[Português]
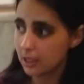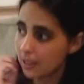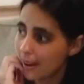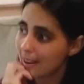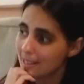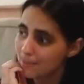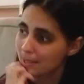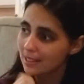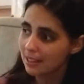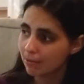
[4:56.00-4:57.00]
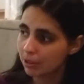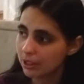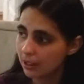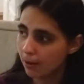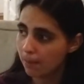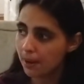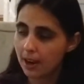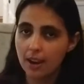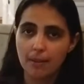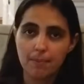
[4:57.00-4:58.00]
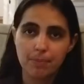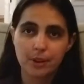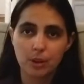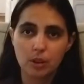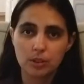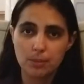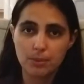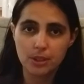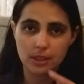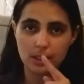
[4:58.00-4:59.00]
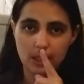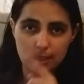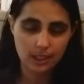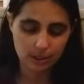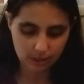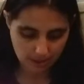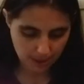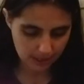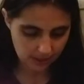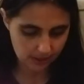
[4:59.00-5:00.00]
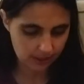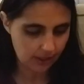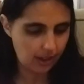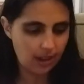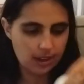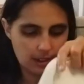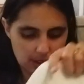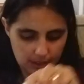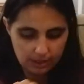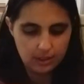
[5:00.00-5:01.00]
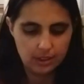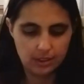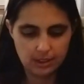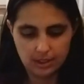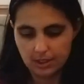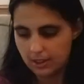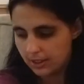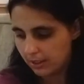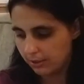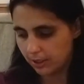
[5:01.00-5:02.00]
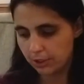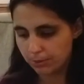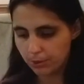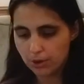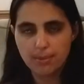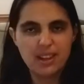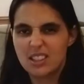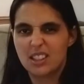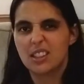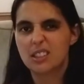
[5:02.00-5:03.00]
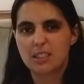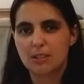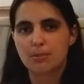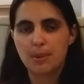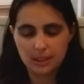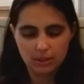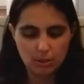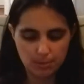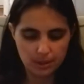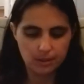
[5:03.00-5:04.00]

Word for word: tirar, tipo assim, você dobrar logo depois que já saiu da máquina de secar, fica de boa. Mas aqui a gente não passa roupa,